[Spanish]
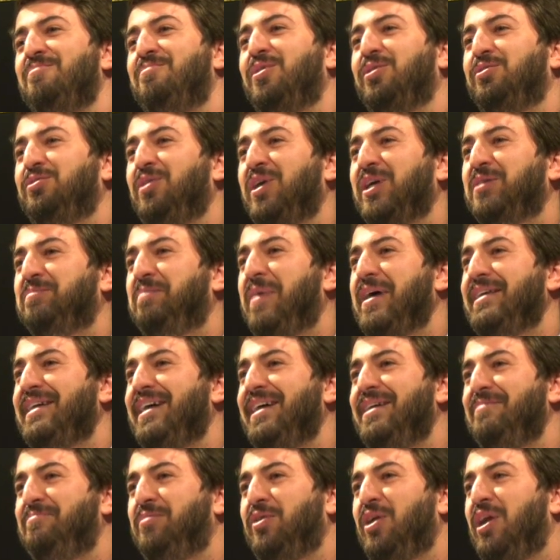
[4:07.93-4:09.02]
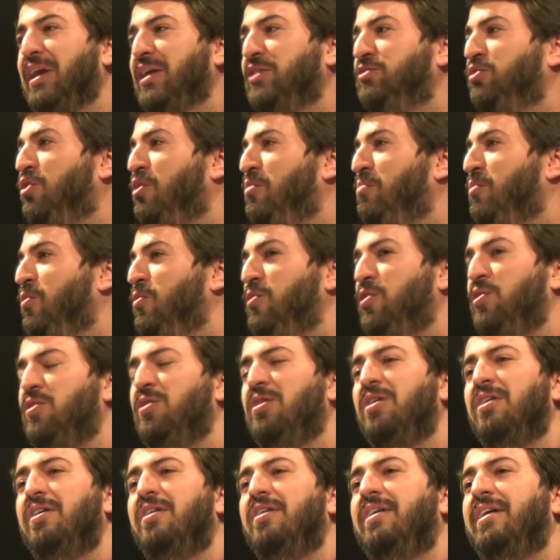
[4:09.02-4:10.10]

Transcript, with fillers: por toda España y por el resto del mundo.